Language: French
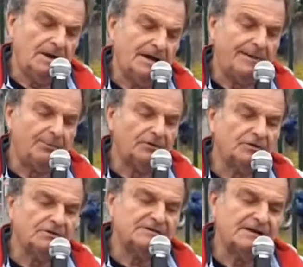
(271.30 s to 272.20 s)

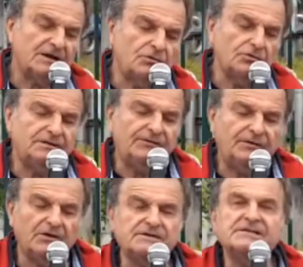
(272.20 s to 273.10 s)
l'importance d'inclure
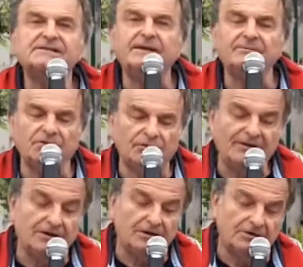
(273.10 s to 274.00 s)
différents systèmes de
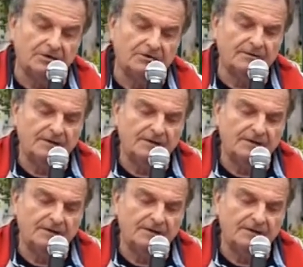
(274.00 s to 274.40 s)
valeurs,